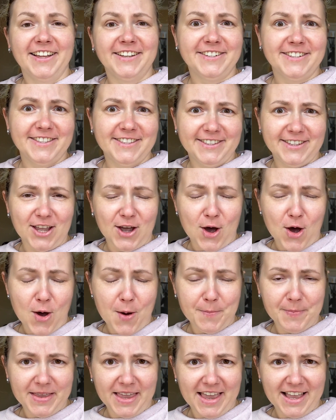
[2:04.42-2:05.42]

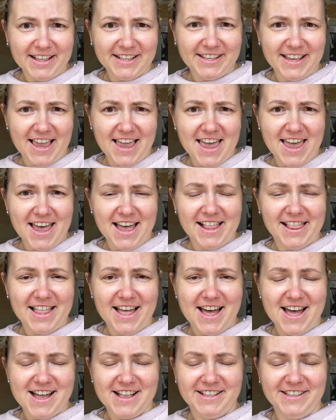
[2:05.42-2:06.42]
Что мне
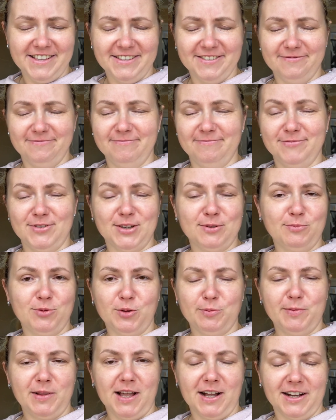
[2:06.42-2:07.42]
делать?
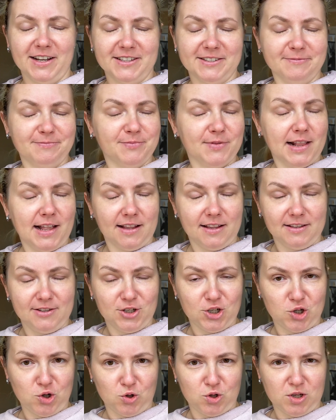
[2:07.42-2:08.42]
буду плакать. Ладно,
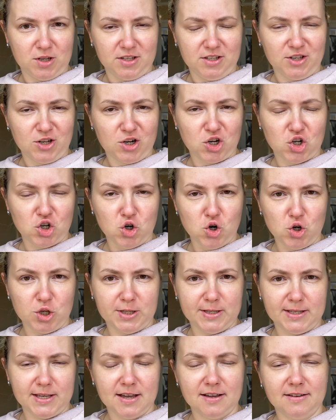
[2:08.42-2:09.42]
держусь,
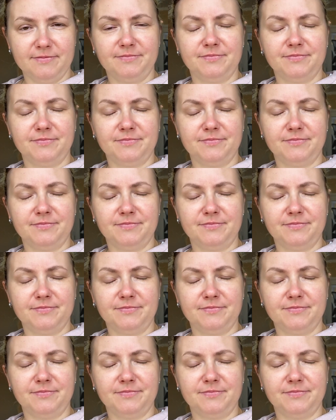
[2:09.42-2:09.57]
держусь.